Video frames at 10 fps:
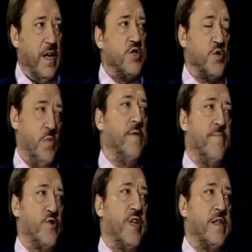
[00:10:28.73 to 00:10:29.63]
Eso es muy
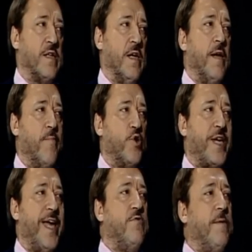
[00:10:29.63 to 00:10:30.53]
importante.
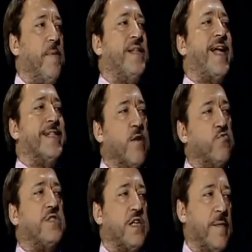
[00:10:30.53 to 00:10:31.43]
¿Por qué no invitan a
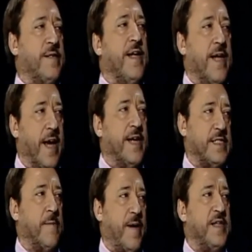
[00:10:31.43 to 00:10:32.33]
Unterman a
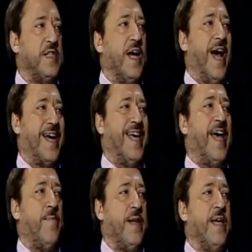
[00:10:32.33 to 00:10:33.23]
este país a
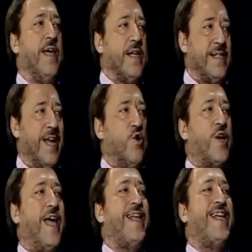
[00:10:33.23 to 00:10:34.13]
que hable de
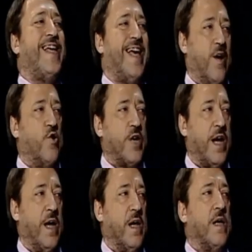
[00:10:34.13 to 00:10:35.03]
lo que él cree
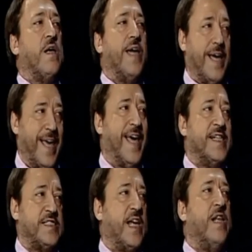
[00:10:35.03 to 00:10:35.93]
ahora
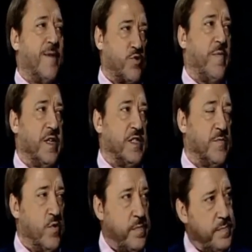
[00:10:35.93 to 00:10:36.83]
que es el
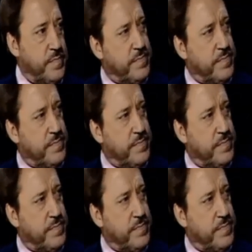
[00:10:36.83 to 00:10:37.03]
vascoiberismo?